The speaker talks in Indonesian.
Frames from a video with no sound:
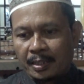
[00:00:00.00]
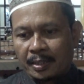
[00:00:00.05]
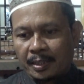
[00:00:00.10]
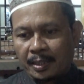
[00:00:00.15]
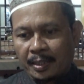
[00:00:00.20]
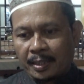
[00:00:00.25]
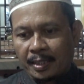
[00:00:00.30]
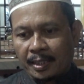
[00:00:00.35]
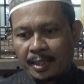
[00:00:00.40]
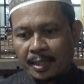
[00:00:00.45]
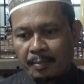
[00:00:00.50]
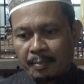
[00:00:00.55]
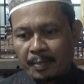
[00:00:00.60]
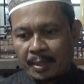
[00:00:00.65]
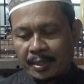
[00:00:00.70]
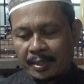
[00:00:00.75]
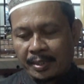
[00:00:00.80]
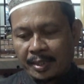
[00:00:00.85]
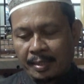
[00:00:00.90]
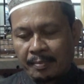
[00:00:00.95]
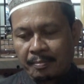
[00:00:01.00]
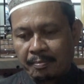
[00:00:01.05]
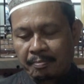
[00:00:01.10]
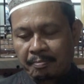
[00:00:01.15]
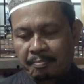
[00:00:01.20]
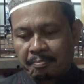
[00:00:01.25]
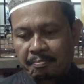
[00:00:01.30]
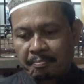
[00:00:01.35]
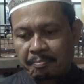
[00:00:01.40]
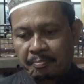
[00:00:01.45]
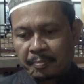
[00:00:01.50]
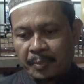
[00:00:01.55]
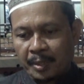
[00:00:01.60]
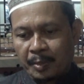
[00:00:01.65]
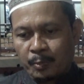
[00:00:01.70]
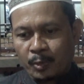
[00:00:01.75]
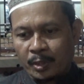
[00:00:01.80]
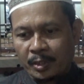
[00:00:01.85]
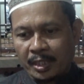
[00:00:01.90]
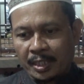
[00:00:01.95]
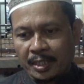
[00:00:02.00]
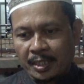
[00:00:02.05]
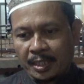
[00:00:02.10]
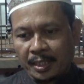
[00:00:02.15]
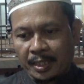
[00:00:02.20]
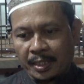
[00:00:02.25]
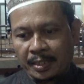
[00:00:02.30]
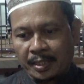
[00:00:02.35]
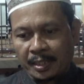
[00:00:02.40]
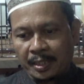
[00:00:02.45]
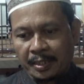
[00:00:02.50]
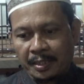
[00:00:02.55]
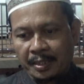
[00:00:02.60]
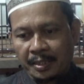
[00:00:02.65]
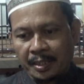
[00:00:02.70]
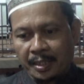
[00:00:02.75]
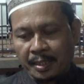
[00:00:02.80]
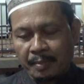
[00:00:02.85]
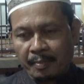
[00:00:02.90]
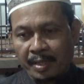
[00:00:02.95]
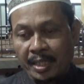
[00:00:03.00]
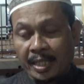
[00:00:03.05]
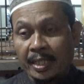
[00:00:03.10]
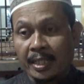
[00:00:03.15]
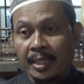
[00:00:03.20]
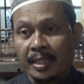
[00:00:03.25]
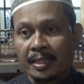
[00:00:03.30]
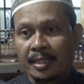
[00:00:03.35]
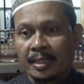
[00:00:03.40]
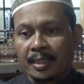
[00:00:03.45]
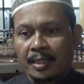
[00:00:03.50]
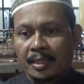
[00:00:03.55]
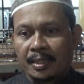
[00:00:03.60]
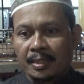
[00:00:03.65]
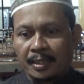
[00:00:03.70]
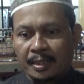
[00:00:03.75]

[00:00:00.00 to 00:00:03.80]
segala macam perbuatan yang kita tidak baik, iya.